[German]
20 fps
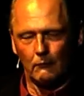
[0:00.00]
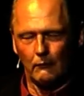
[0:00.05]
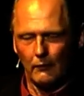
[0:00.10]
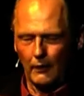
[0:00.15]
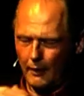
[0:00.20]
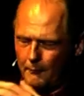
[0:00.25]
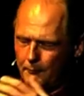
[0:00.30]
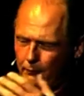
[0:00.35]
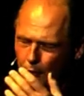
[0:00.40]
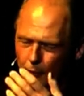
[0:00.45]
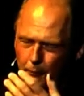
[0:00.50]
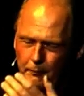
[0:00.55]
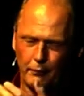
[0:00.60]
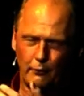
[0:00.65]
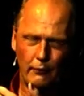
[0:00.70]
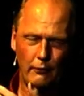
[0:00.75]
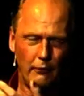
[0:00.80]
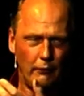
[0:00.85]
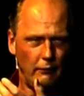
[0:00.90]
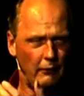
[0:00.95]

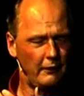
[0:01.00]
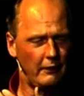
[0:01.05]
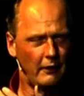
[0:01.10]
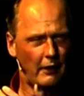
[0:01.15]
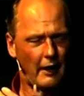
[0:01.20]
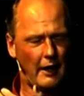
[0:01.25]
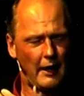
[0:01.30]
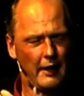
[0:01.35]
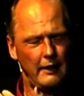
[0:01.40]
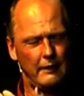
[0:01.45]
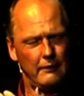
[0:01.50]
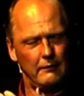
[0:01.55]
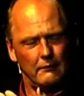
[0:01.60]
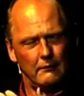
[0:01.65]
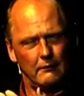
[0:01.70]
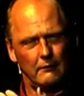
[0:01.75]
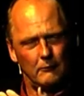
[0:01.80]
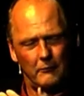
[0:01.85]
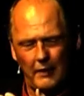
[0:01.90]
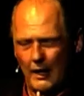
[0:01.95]
Apropos unrein,
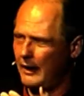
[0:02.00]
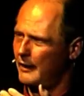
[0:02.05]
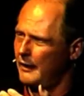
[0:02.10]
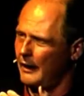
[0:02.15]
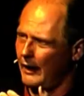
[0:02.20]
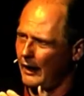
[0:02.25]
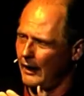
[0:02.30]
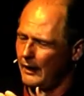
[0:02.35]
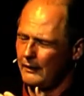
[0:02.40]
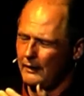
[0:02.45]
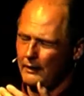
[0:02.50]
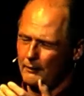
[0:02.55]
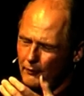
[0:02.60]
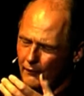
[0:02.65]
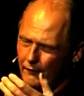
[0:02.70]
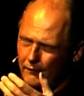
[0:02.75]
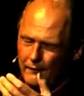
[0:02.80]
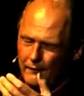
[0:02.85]
meine Herren, ich muss